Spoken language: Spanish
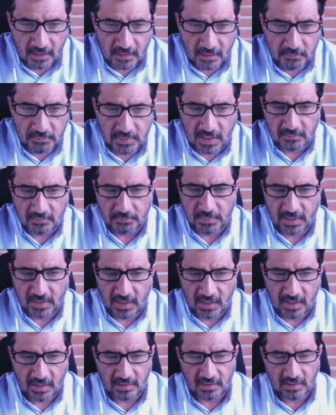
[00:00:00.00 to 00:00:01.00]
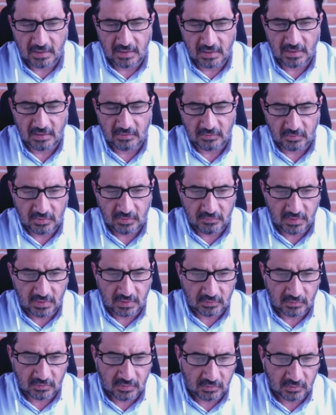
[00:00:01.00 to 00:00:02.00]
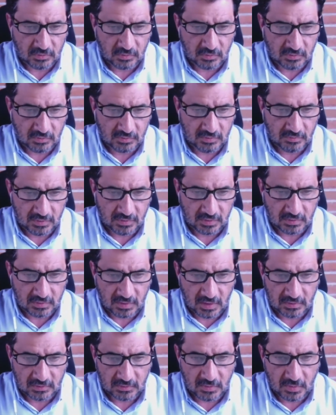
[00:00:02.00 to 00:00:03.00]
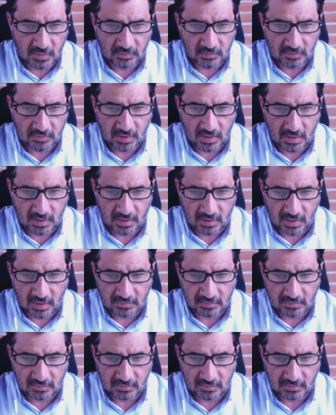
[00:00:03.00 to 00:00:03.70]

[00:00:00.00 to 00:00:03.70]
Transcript: Bien, para eh, estos efectos entonces efectivamente vamos a,